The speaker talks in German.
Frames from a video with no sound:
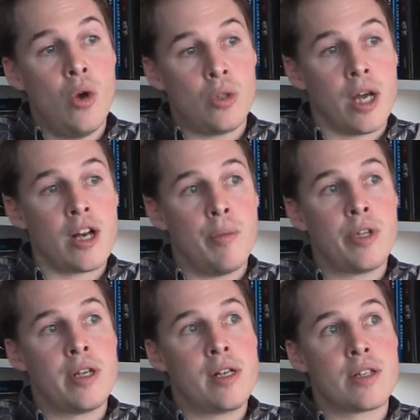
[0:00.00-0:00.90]
Und da, glaube
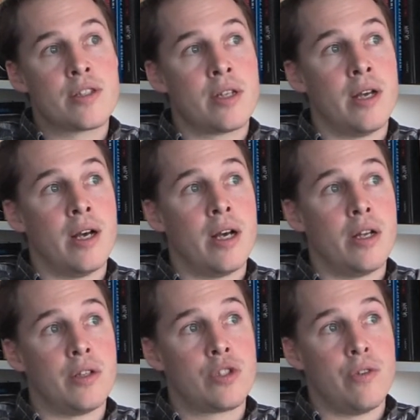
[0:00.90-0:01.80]
ich, gilt es,
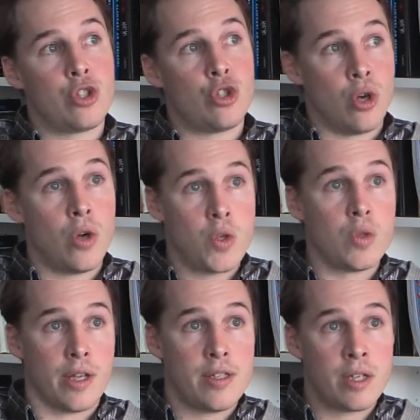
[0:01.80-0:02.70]
äh, zwischen
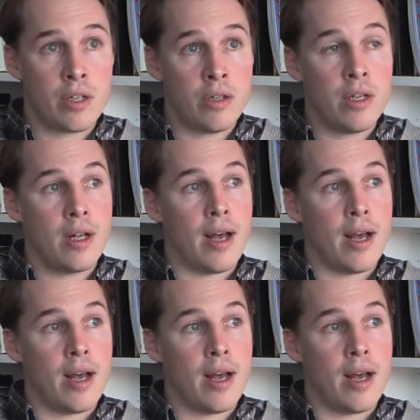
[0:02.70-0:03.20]
Chancen und Risiken